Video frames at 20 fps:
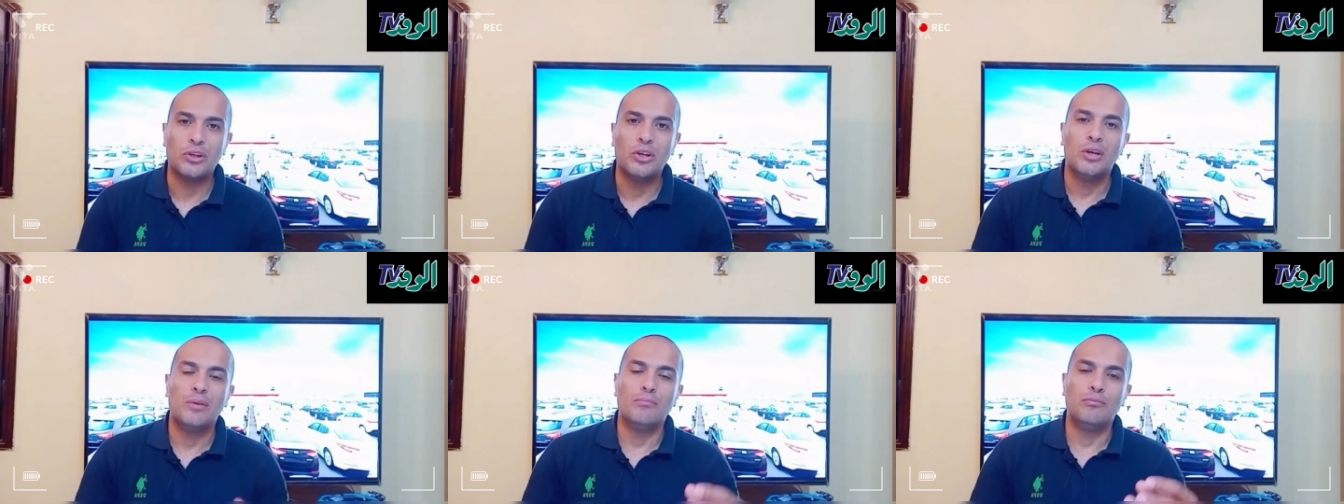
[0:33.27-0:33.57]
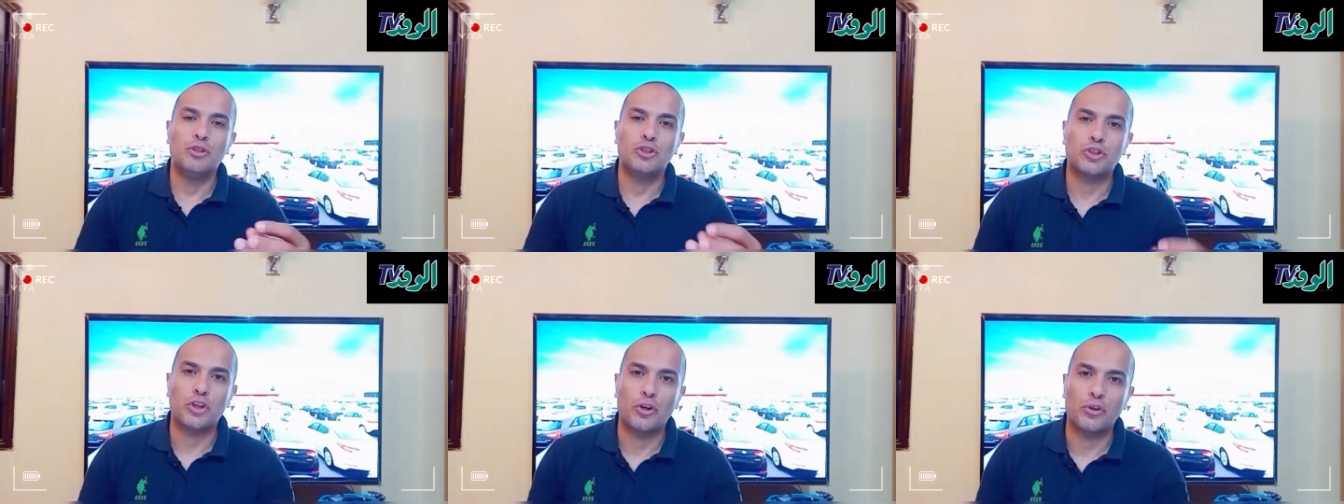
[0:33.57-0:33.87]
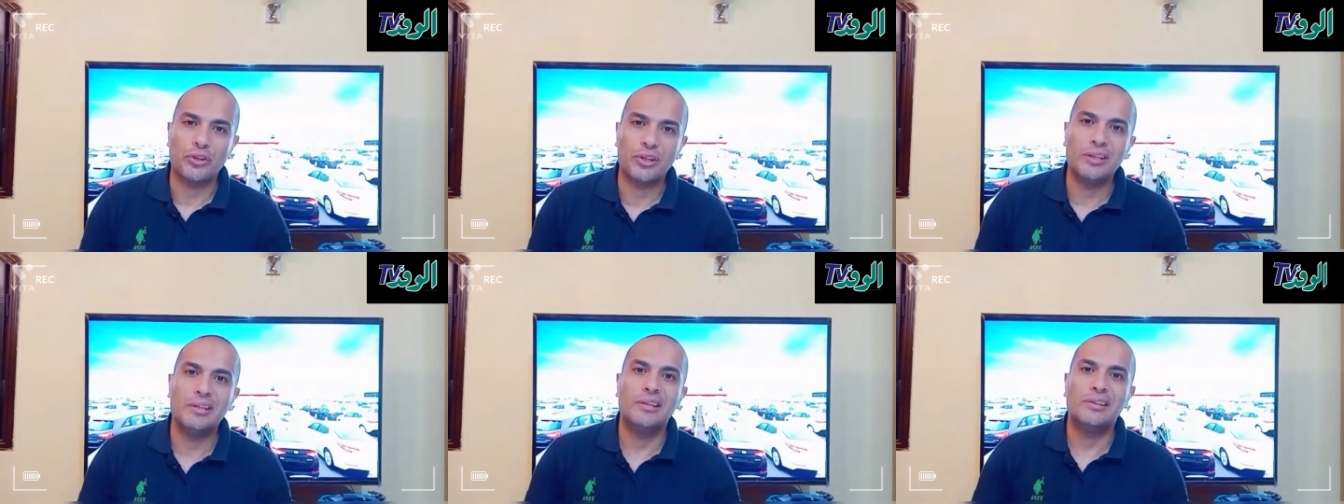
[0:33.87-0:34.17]
من
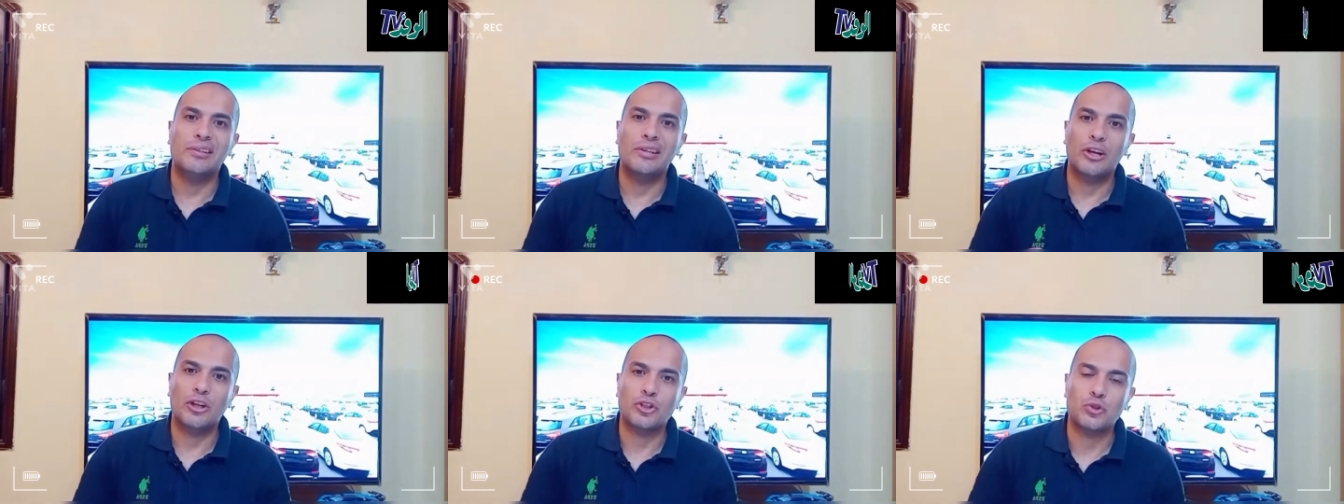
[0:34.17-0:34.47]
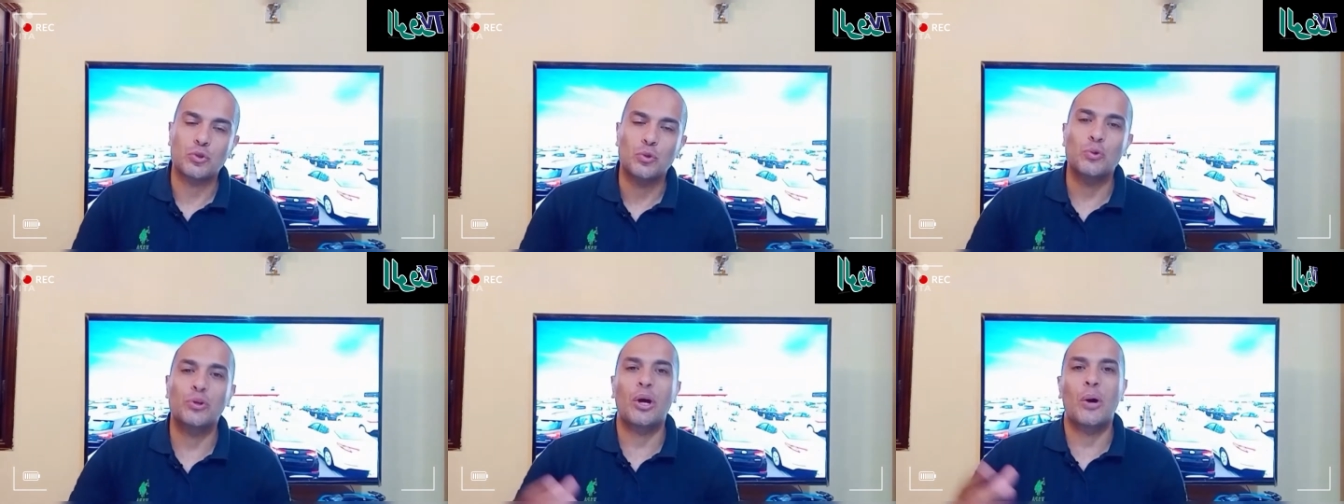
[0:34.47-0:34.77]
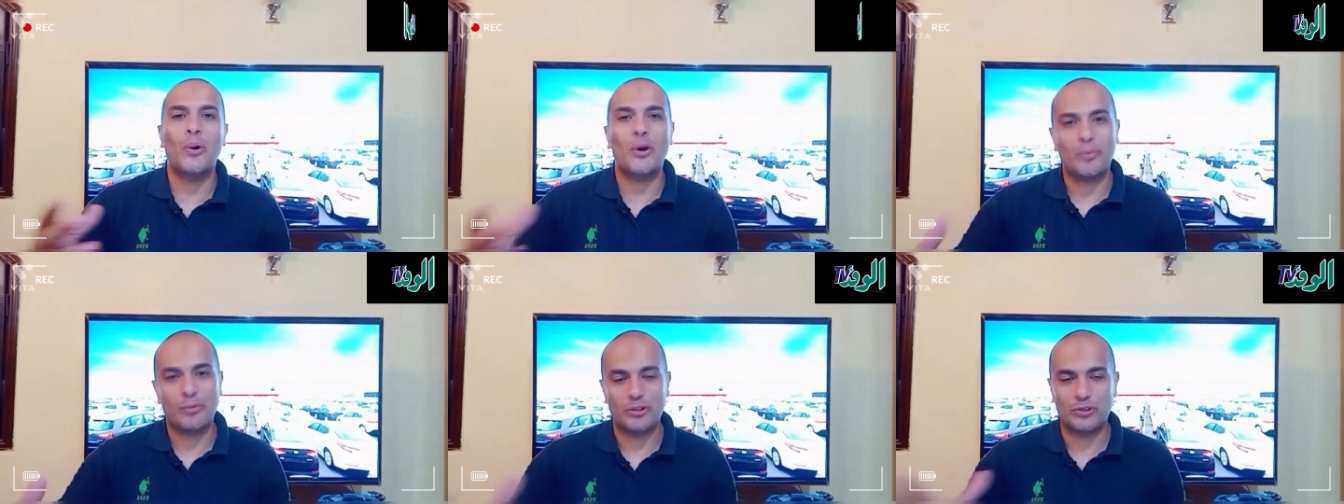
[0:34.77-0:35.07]
شهرين لثلاث شهور او
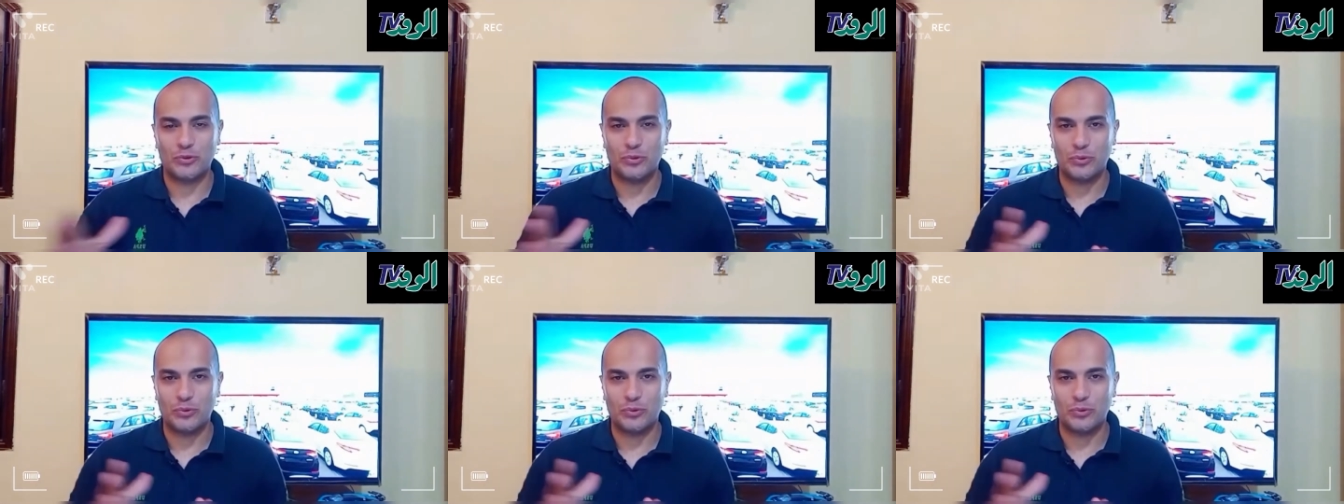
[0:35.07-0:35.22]
اربع شهور